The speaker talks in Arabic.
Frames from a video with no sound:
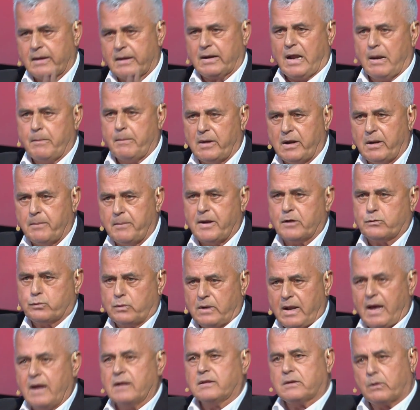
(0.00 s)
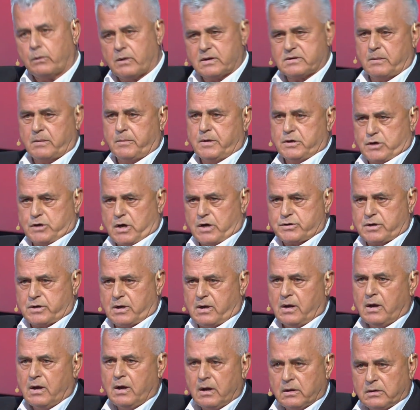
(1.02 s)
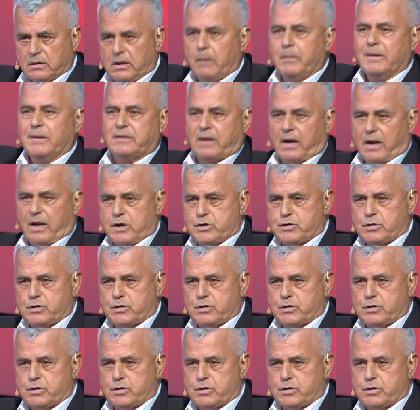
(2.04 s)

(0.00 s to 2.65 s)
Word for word: يرحم اللي مات ولا أنت ولا سمير جعجع تعملت رئيس